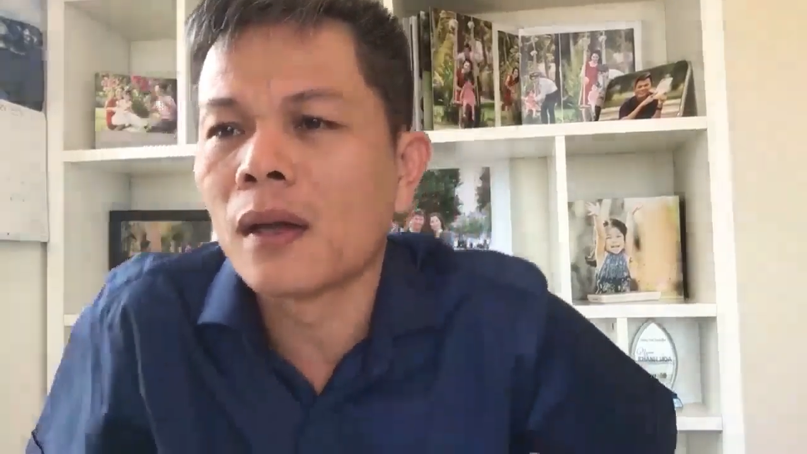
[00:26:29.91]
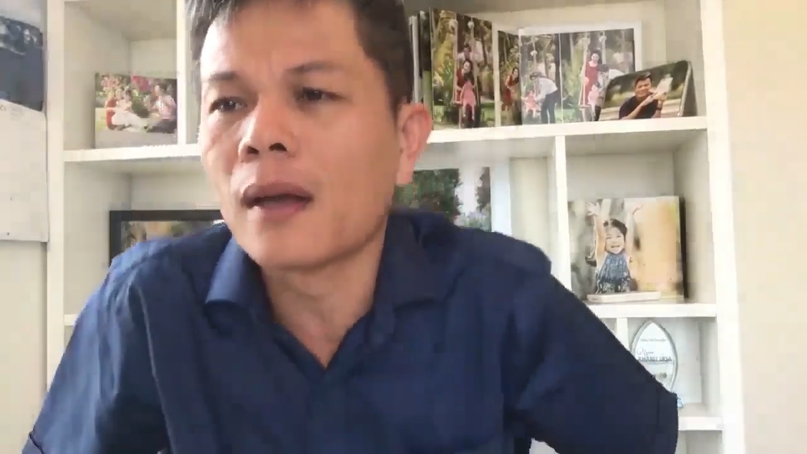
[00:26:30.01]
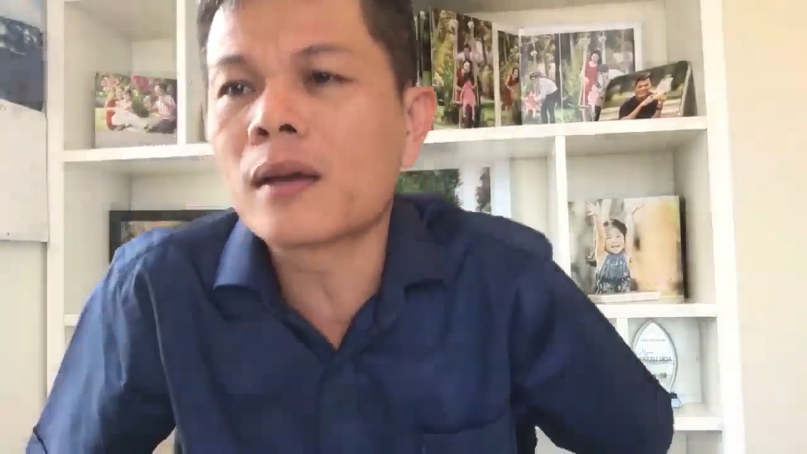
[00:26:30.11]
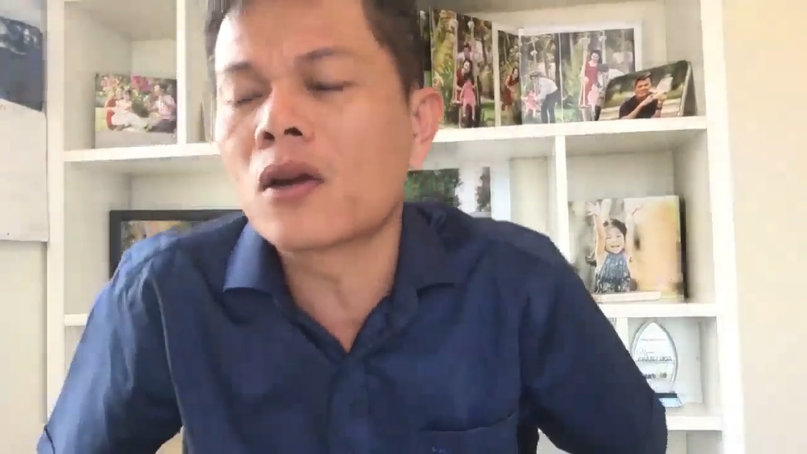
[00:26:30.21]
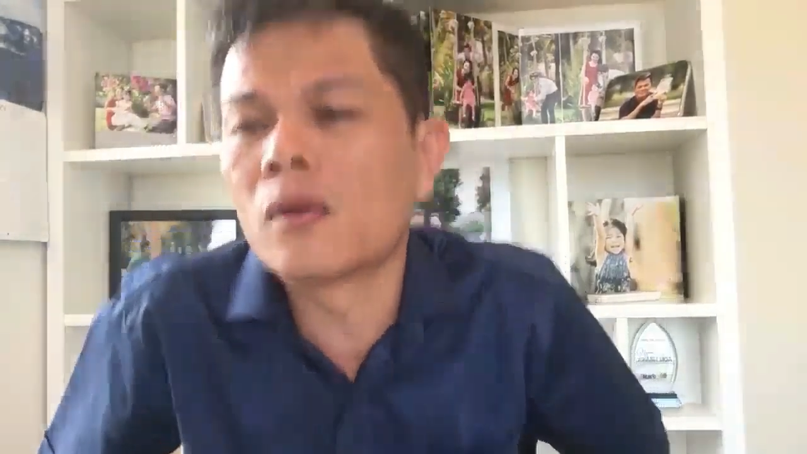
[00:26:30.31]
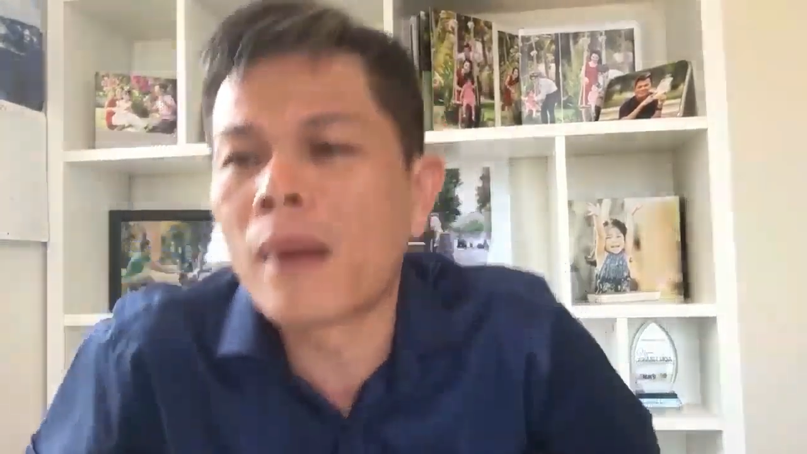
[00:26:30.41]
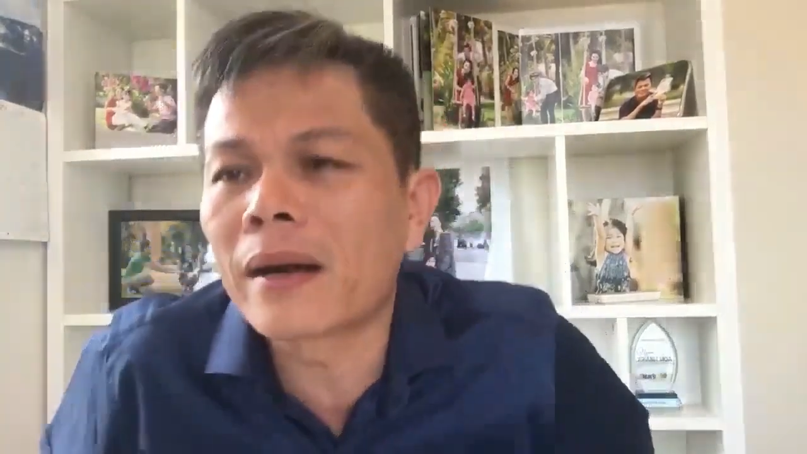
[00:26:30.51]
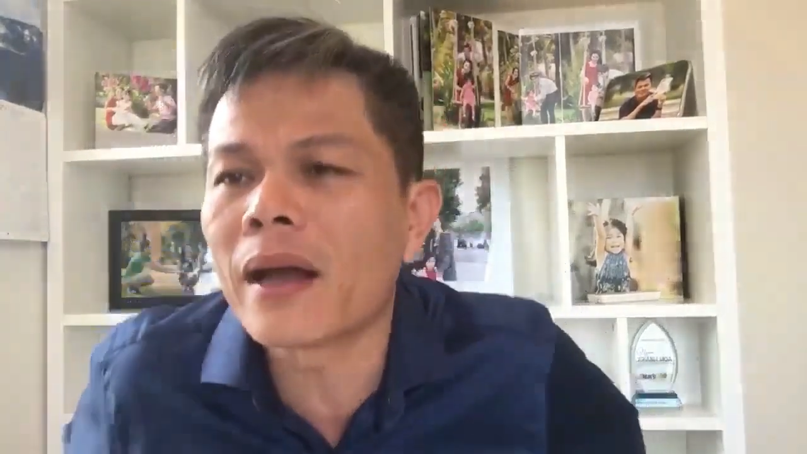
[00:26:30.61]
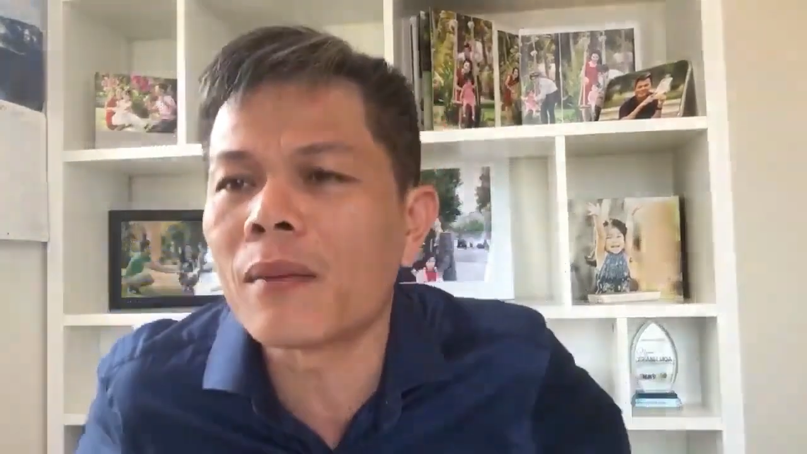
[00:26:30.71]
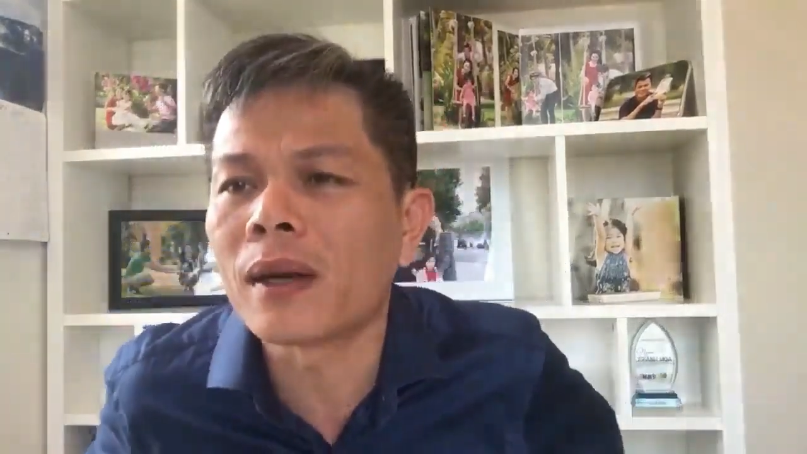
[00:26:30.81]
à, còn
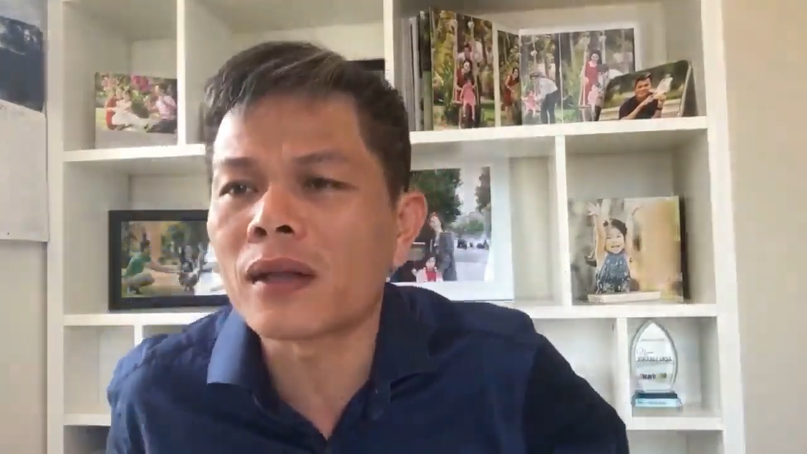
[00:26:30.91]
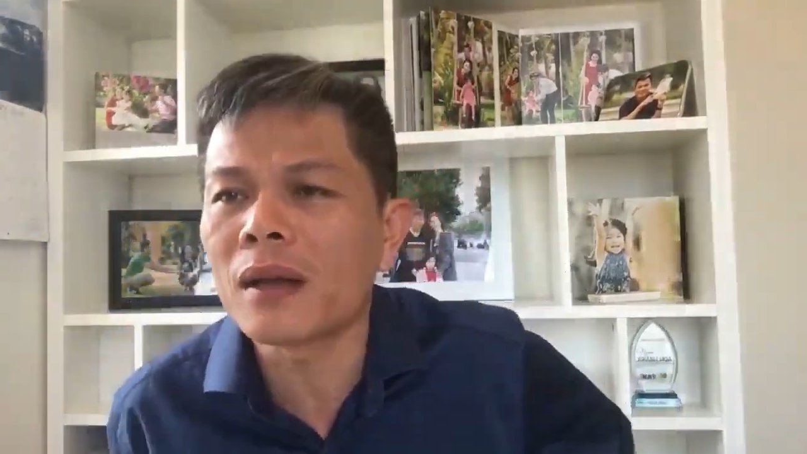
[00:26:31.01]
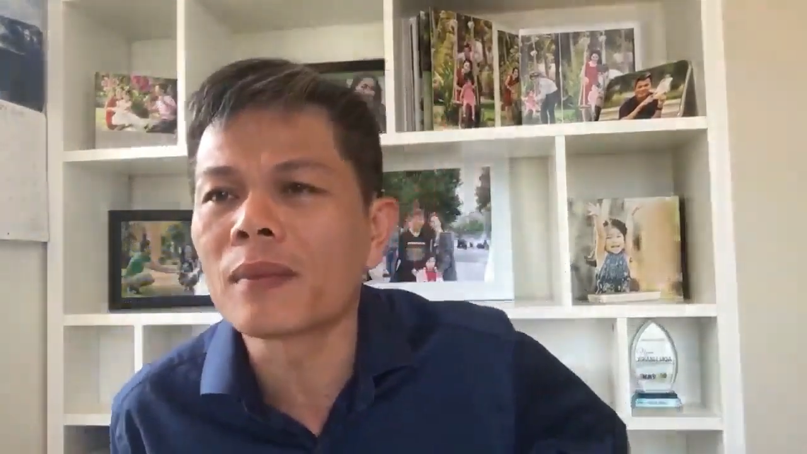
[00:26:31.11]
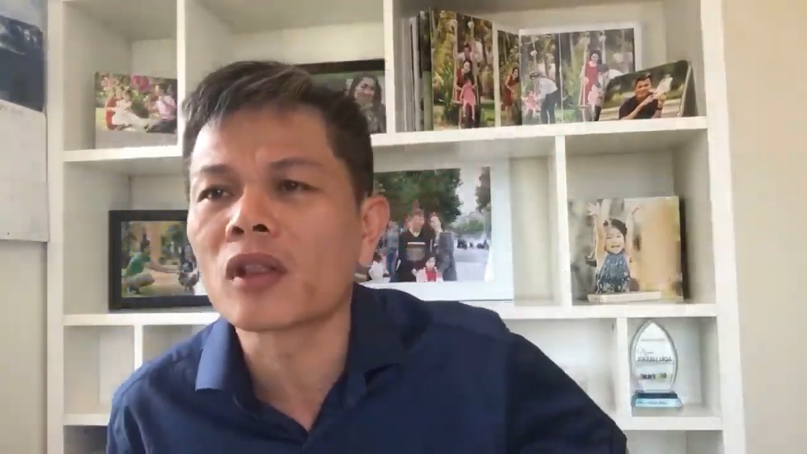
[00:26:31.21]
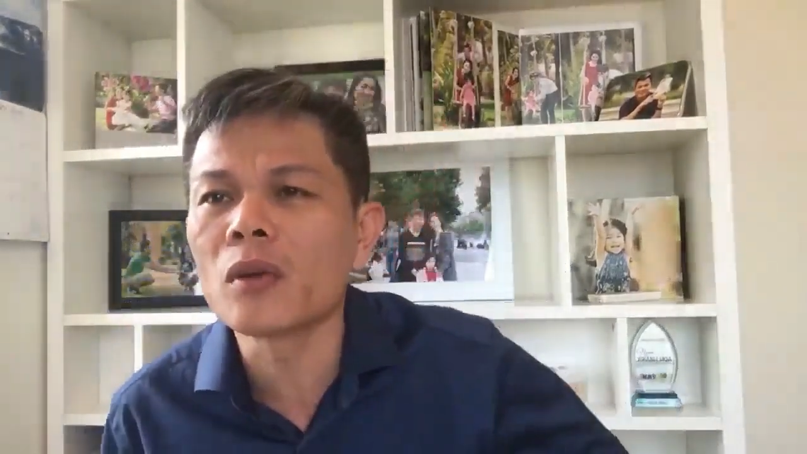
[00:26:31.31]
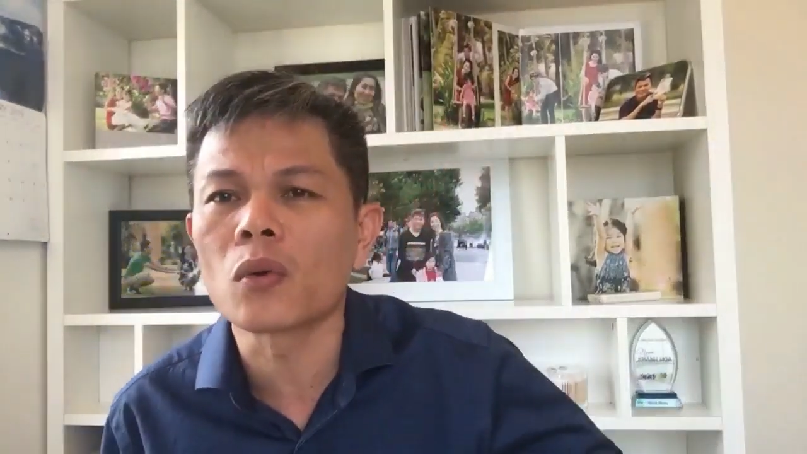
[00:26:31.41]
bạn nào mà thấy mình thiếu